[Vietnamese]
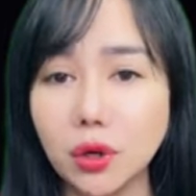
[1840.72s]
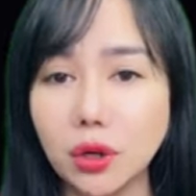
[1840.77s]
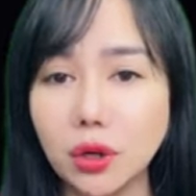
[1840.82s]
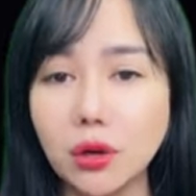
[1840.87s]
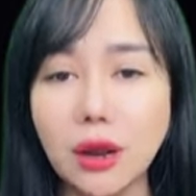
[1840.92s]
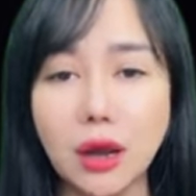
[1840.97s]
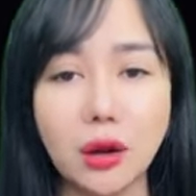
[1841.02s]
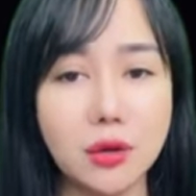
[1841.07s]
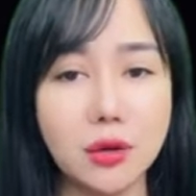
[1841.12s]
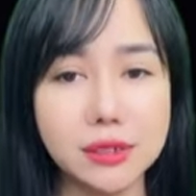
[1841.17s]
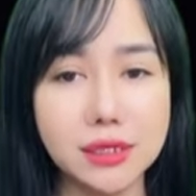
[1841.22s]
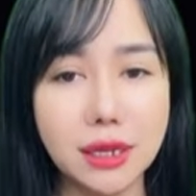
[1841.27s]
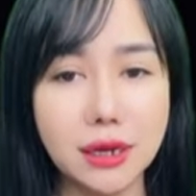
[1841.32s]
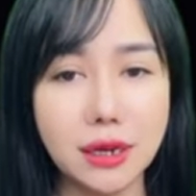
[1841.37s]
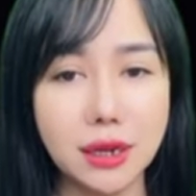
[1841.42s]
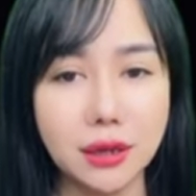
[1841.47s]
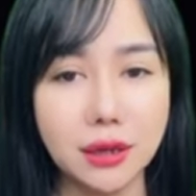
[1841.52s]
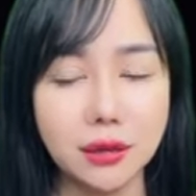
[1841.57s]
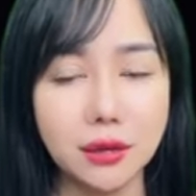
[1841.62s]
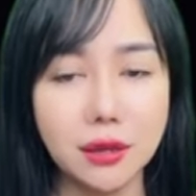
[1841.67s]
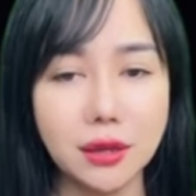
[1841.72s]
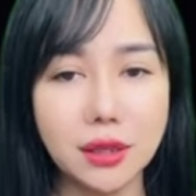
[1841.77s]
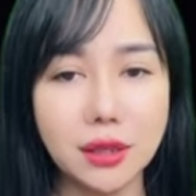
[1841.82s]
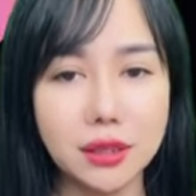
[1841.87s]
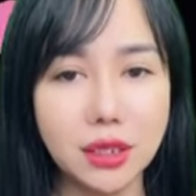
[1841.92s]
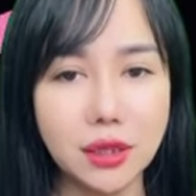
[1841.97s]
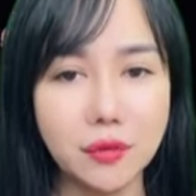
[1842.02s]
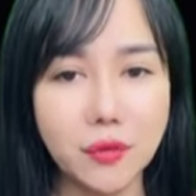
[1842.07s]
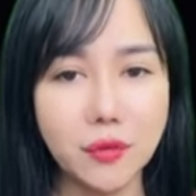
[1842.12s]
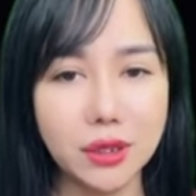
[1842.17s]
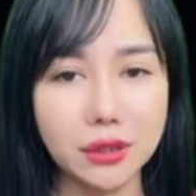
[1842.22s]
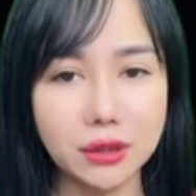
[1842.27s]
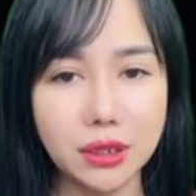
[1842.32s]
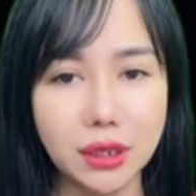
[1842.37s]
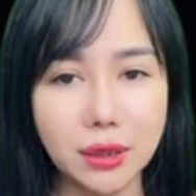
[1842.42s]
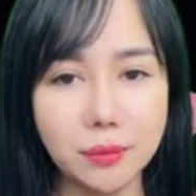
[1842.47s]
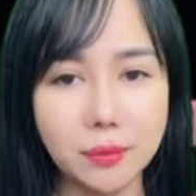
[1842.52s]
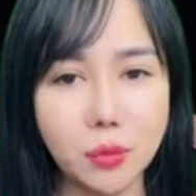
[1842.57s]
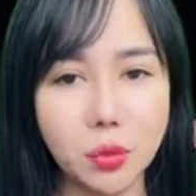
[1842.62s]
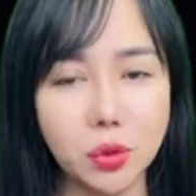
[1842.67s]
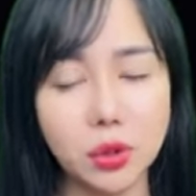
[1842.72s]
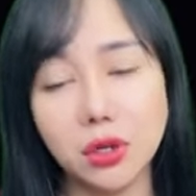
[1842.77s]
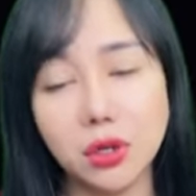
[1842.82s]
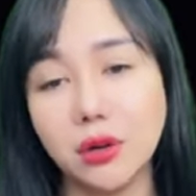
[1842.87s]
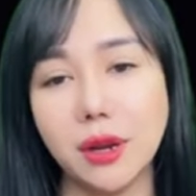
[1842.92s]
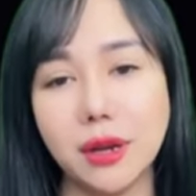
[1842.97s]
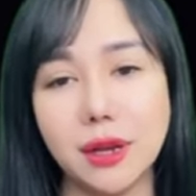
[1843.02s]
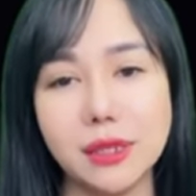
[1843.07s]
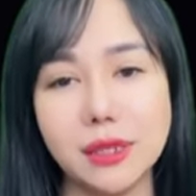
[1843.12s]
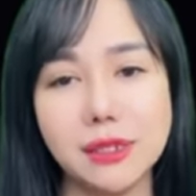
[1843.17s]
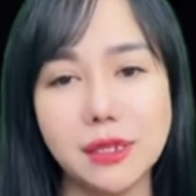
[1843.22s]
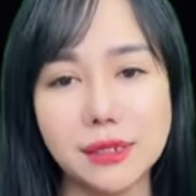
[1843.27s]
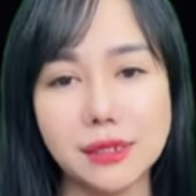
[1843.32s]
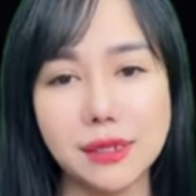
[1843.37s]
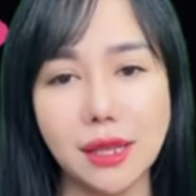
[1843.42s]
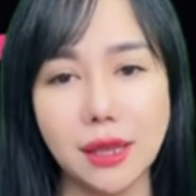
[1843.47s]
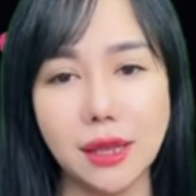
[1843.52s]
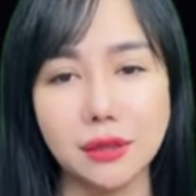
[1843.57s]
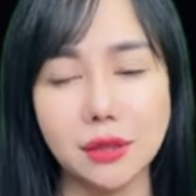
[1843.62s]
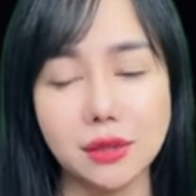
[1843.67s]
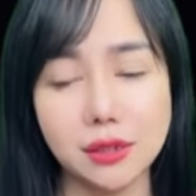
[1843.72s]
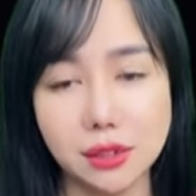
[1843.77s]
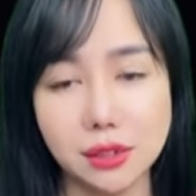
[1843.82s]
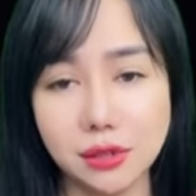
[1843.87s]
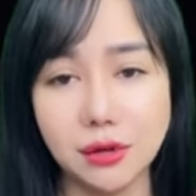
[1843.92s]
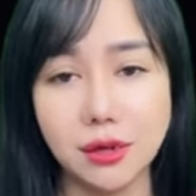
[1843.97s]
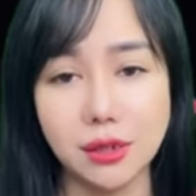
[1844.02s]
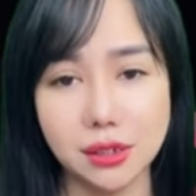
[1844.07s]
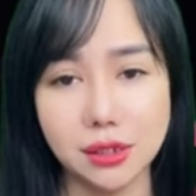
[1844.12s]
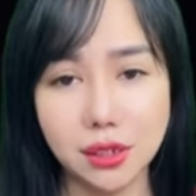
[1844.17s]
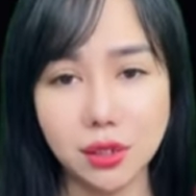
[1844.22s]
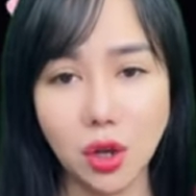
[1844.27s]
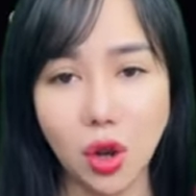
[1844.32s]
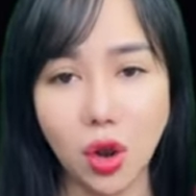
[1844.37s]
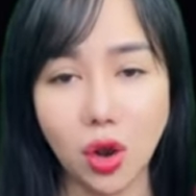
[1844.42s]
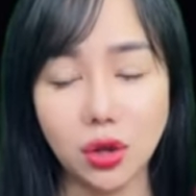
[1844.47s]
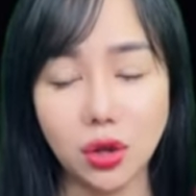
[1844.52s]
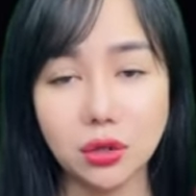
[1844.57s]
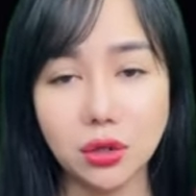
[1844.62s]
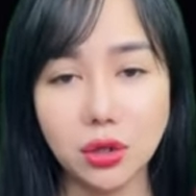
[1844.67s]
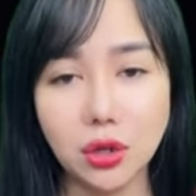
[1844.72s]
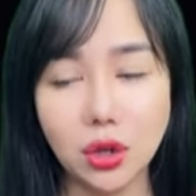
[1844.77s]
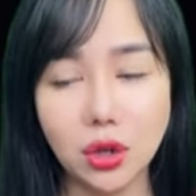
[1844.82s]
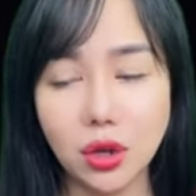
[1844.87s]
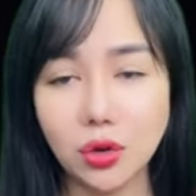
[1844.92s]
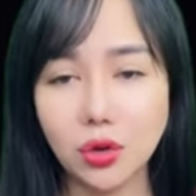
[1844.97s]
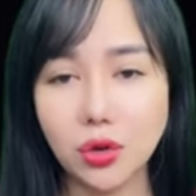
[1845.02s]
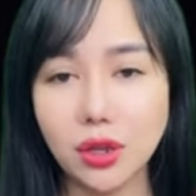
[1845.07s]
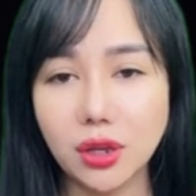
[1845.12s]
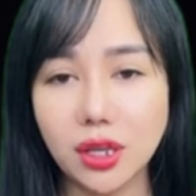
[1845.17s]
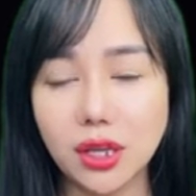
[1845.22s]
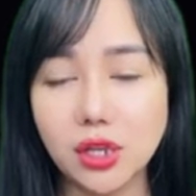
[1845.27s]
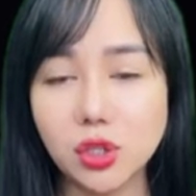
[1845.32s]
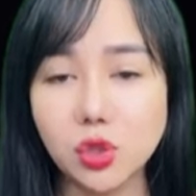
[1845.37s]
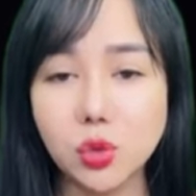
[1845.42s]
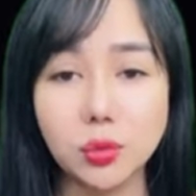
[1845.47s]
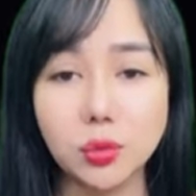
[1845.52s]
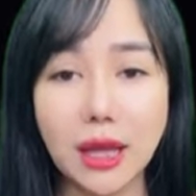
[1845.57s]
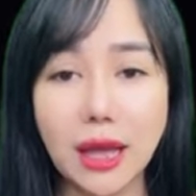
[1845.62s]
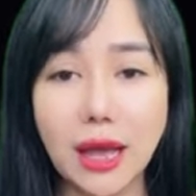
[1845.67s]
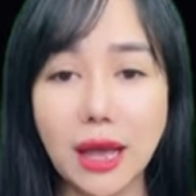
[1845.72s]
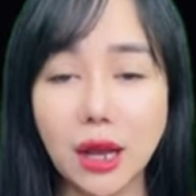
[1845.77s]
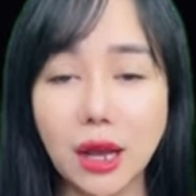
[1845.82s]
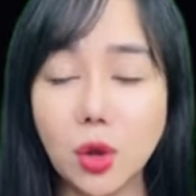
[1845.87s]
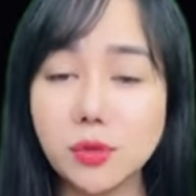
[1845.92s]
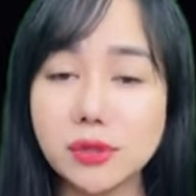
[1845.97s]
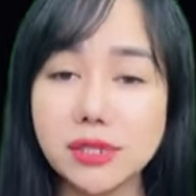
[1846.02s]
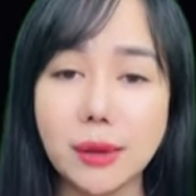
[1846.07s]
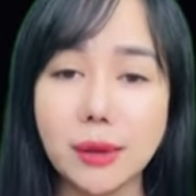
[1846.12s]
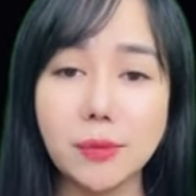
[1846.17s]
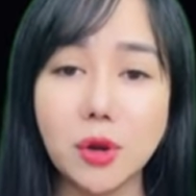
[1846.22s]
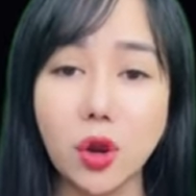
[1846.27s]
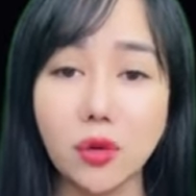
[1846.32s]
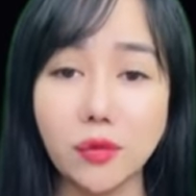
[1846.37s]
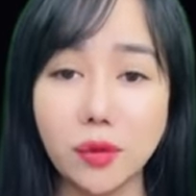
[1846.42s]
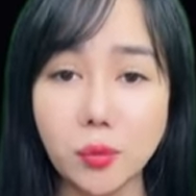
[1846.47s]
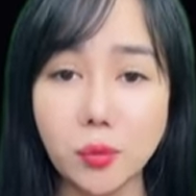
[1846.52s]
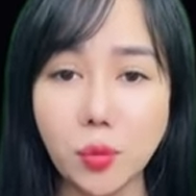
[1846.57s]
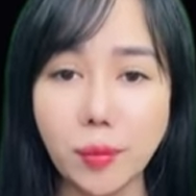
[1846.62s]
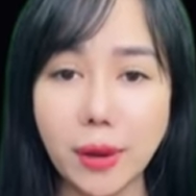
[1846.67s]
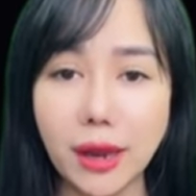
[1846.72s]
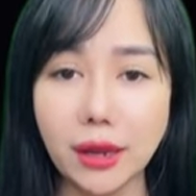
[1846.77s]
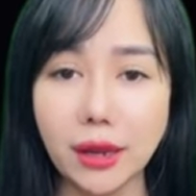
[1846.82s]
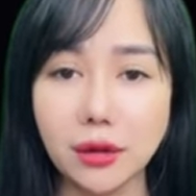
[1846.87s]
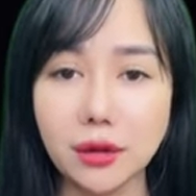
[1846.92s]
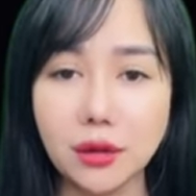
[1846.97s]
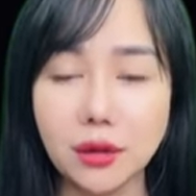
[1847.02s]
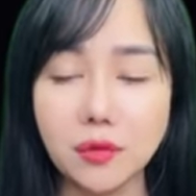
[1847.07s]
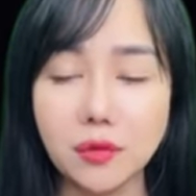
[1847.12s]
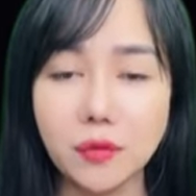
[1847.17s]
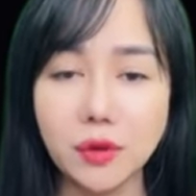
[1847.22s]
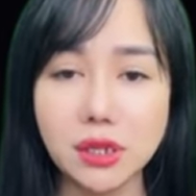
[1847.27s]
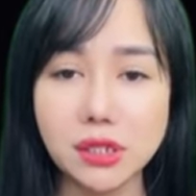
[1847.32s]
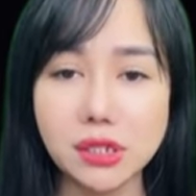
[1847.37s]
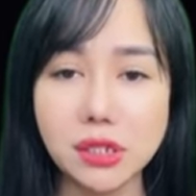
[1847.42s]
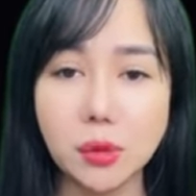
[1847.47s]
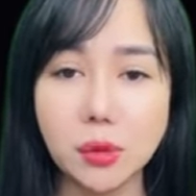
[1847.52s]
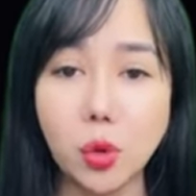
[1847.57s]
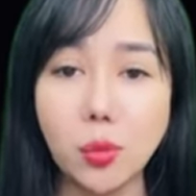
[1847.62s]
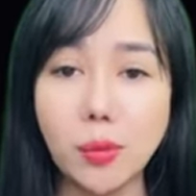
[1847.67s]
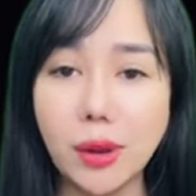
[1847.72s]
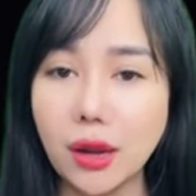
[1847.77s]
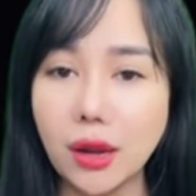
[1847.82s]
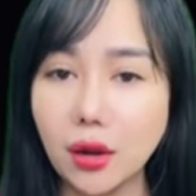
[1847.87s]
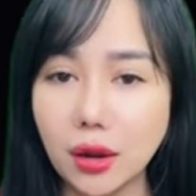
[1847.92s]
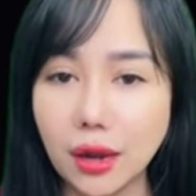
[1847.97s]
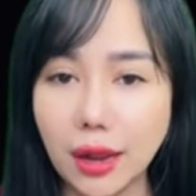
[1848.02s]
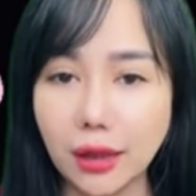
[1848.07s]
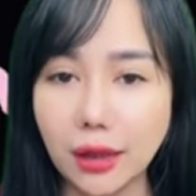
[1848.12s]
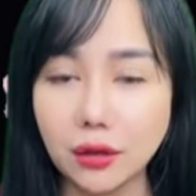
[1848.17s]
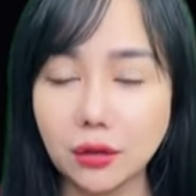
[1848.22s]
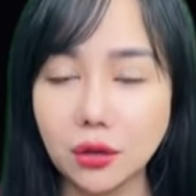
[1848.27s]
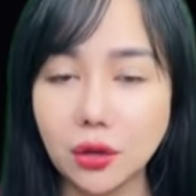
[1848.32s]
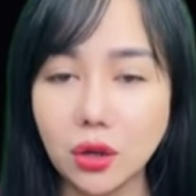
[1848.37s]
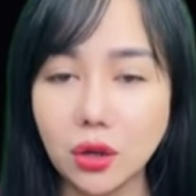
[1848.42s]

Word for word: Hứa Sai Kỳ, chị có dùng não để suy nghĩ không vậy? Nở một nụ cười nhạt, Hứa Lâm khẳng định, giọng nói vô cùng chắc chắn.